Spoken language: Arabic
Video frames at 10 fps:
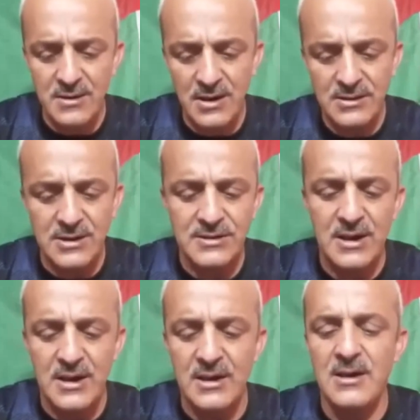عدة
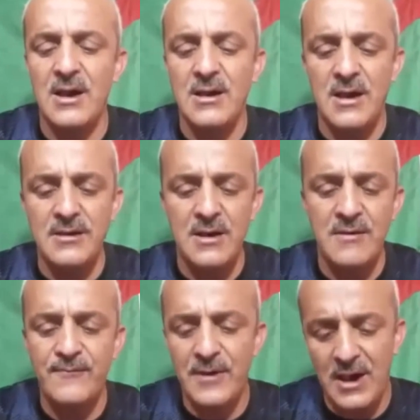تقارير إلى
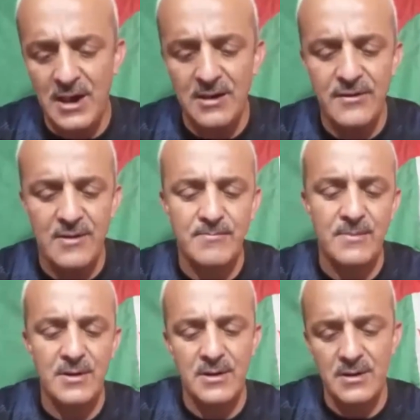أن في حال ضم
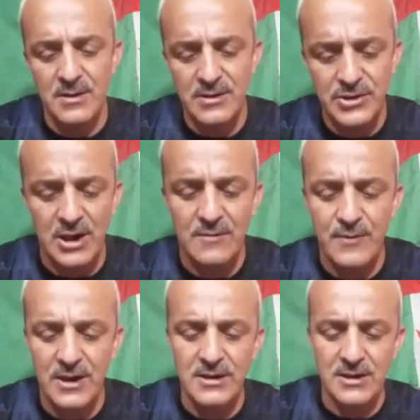آه، جاك
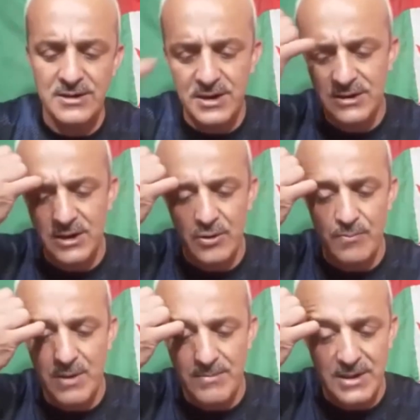فإن السيتي
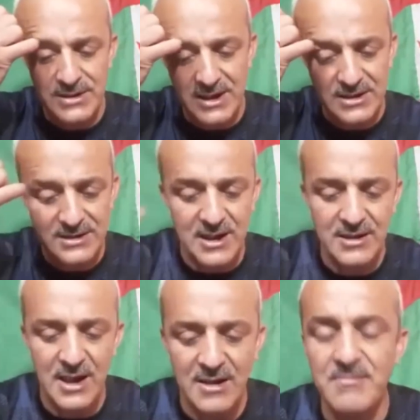ربما
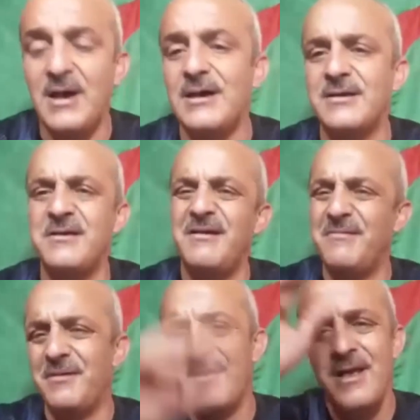سيستغني عن محرز يعني
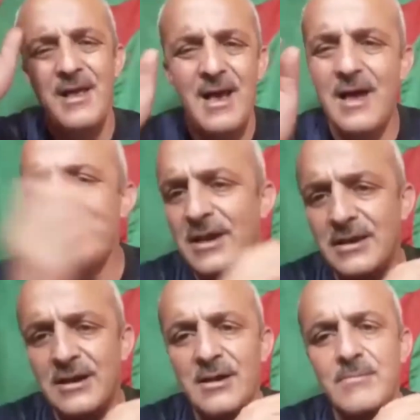هذه
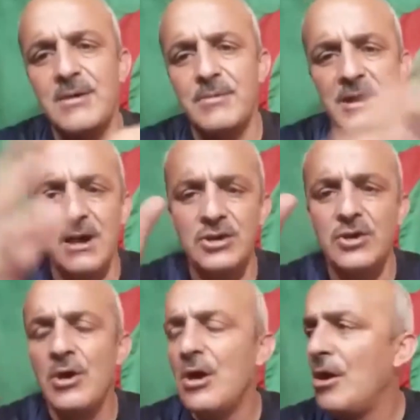الهضرة اللي ما نبغيهاش
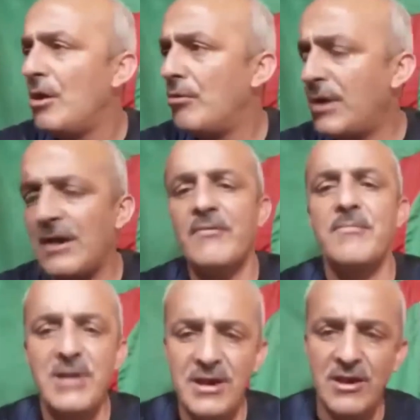ونعرفها
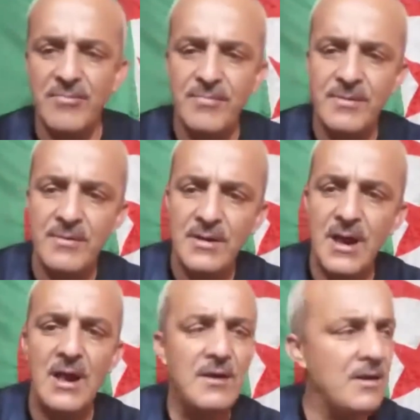بلي كذب
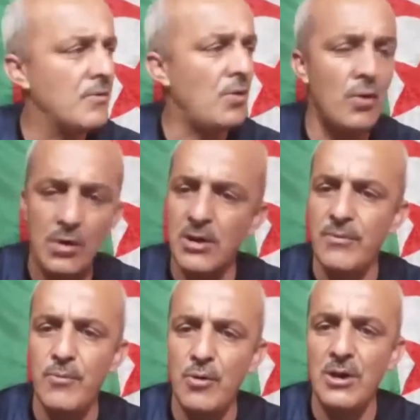يعني روحوا
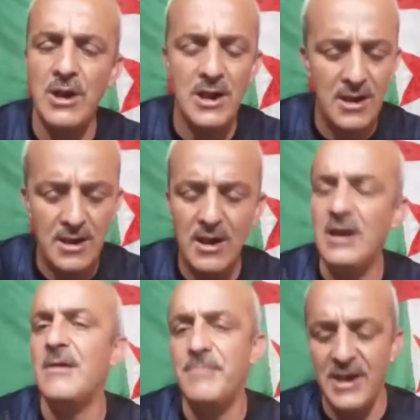كذبوا على
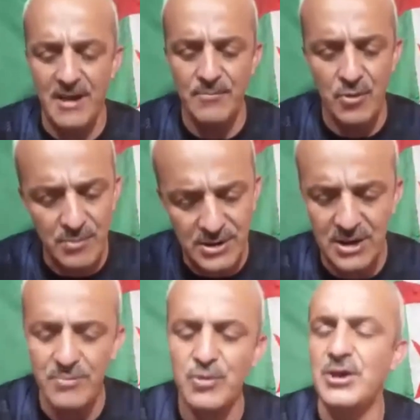على ابن عمكم ما
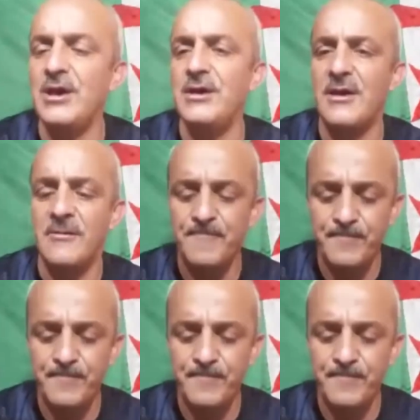تكذبوش علينا